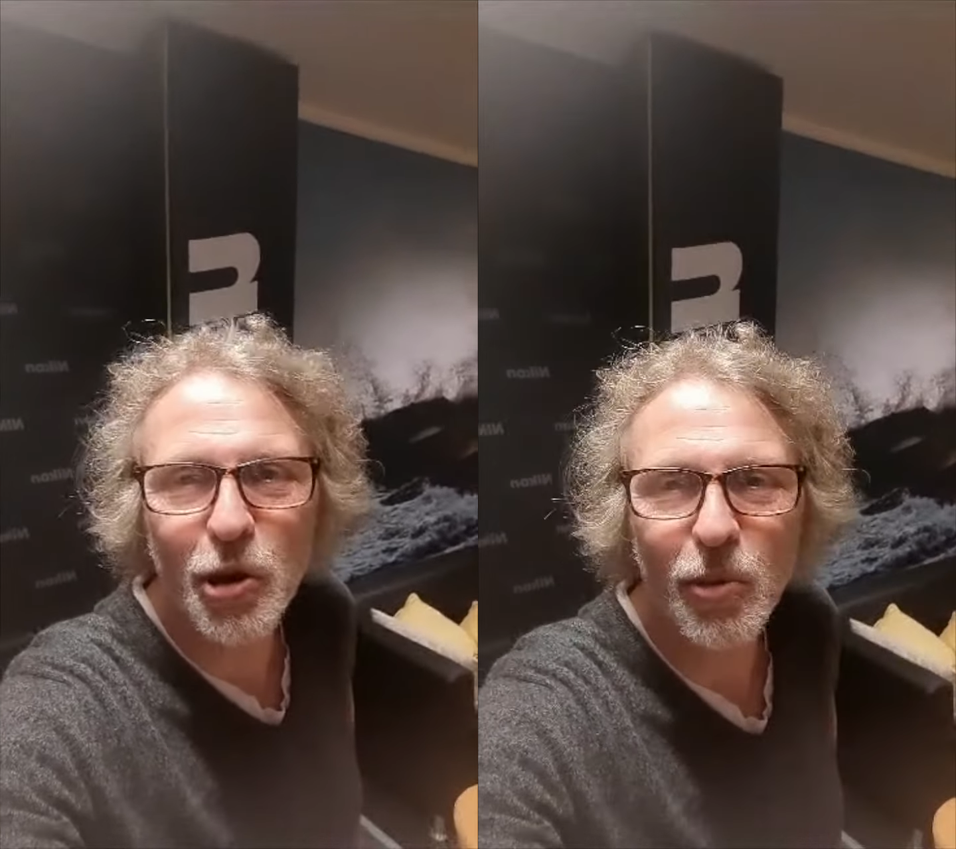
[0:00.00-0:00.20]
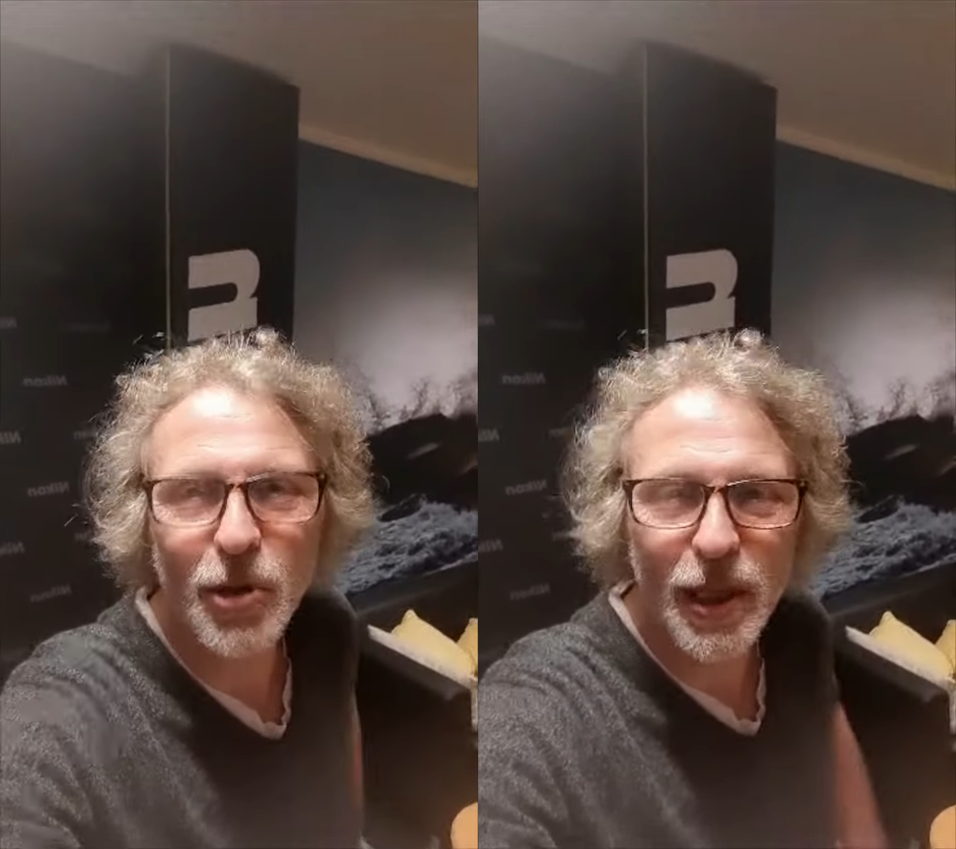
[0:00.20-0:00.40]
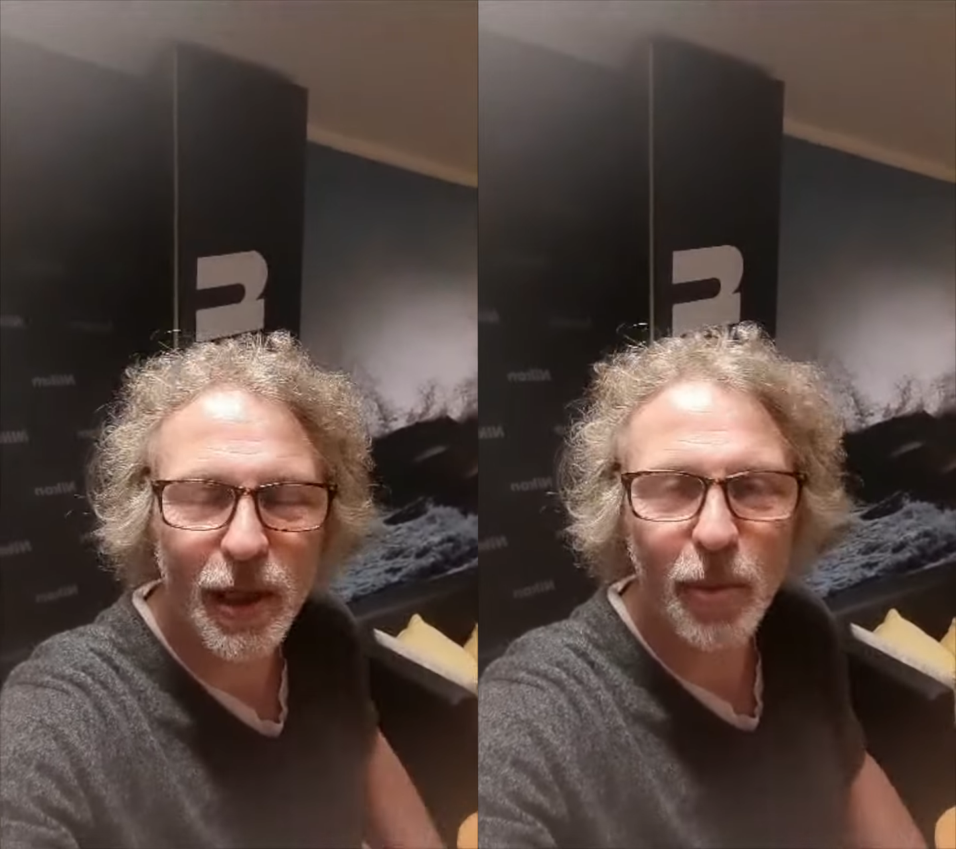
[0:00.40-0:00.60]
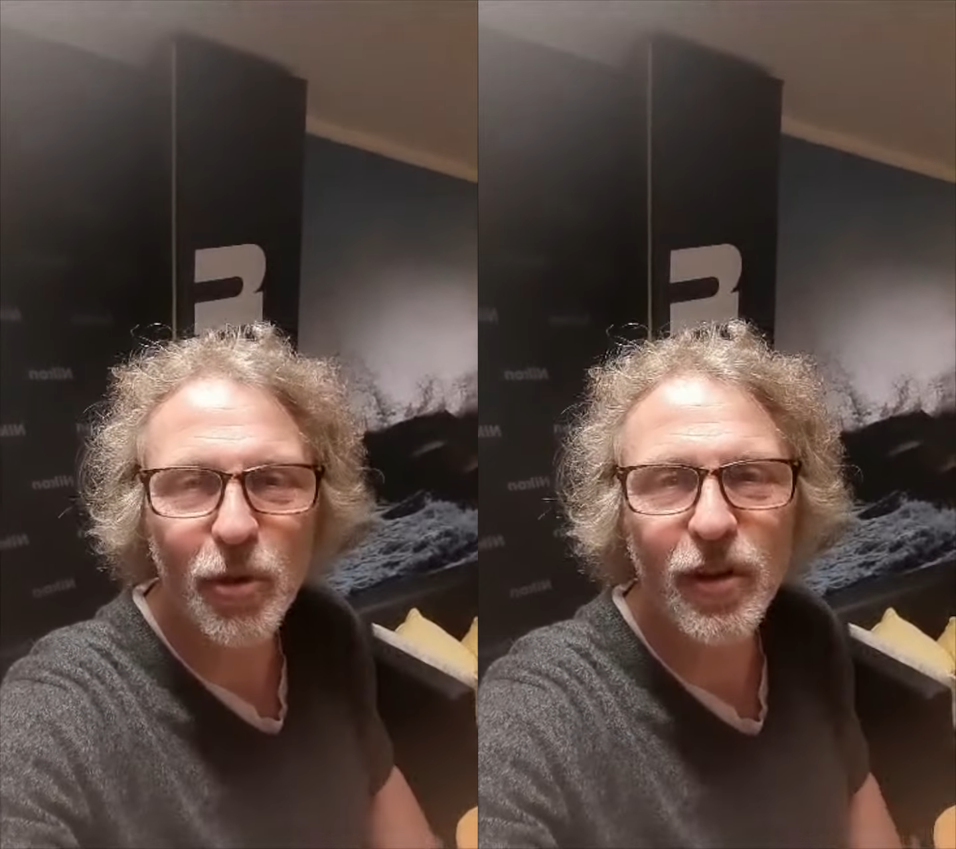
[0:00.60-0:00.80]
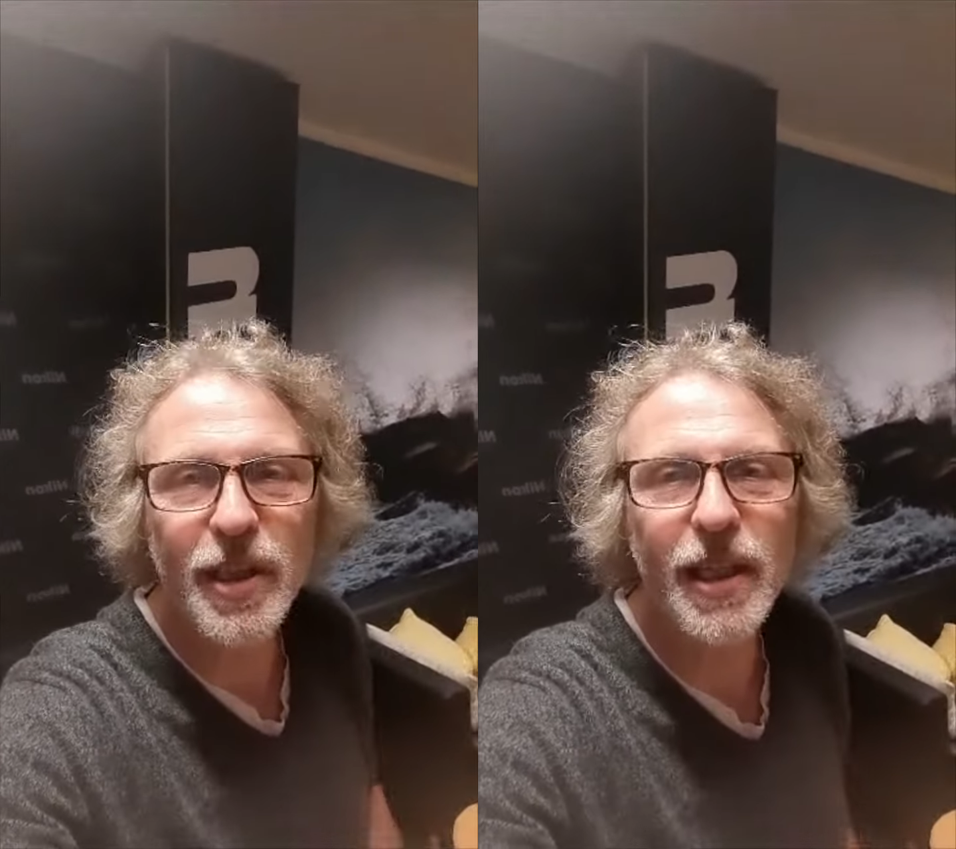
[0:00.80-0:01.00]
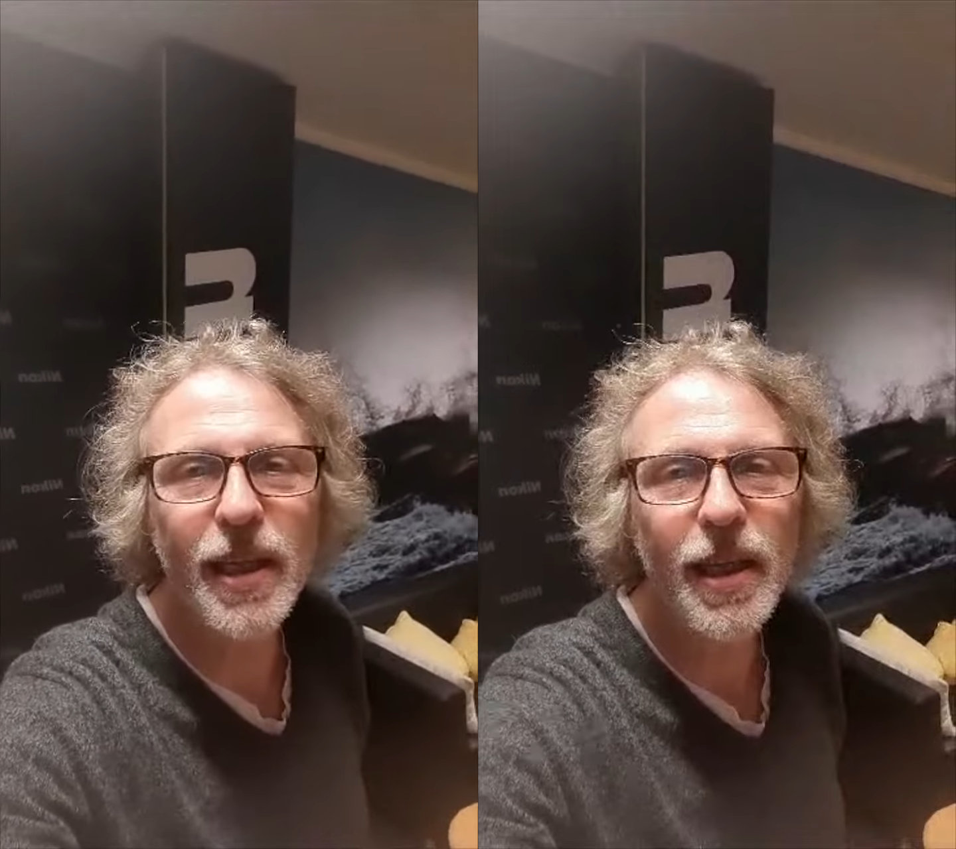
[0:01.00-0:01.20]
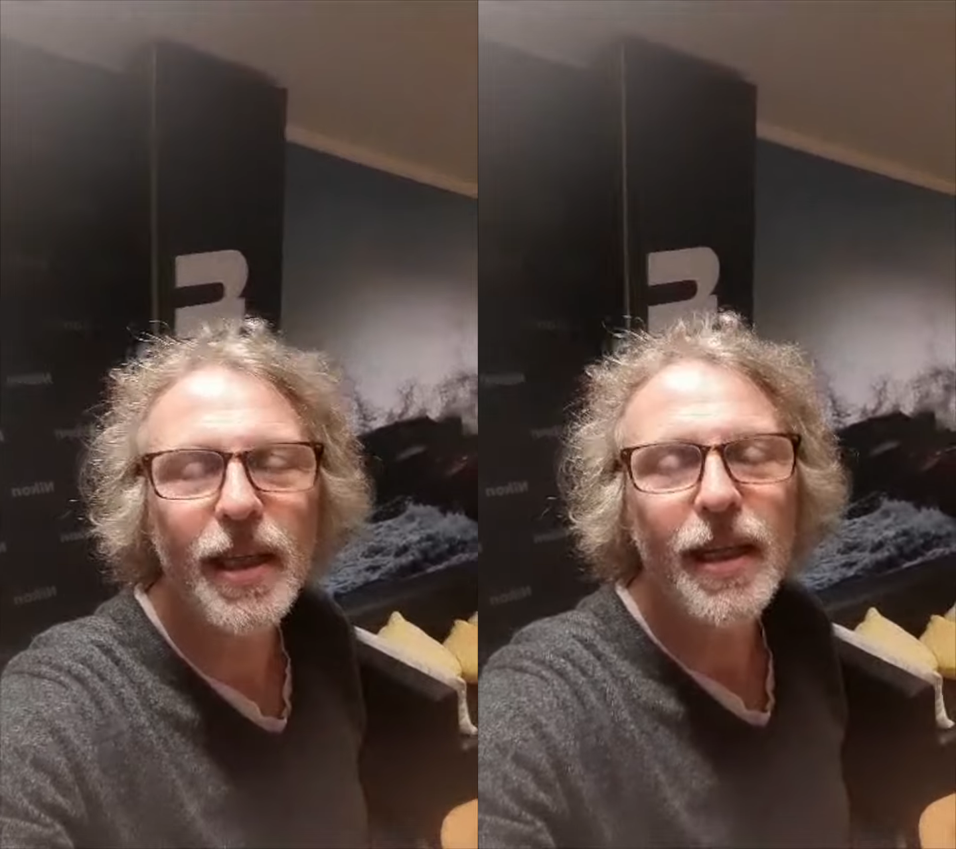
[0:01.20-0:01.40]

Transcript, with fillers: commence à être un peu fatigué.